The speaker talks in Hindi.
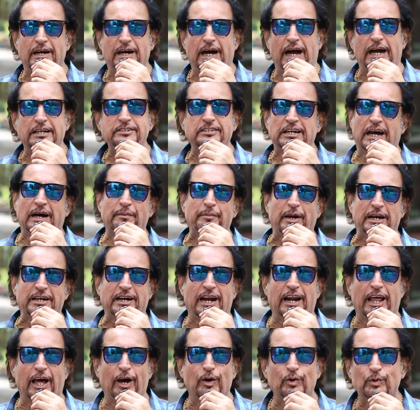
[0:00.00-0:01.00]
आज जहां मैं
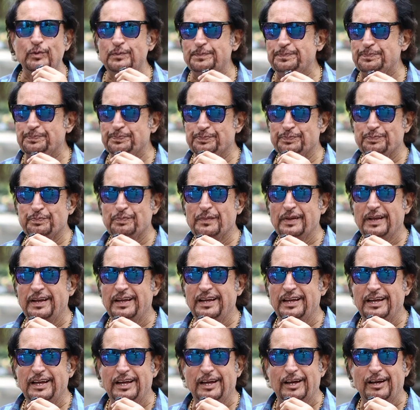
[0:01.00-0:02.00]
खड़ा हूं
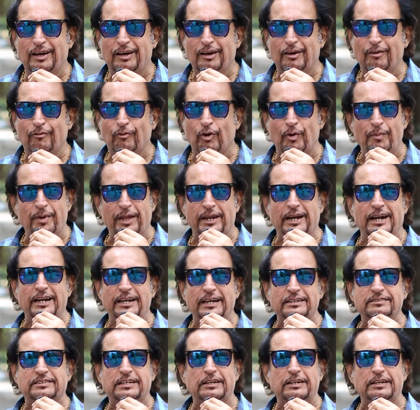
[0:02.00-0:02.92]
वो मेरे लिए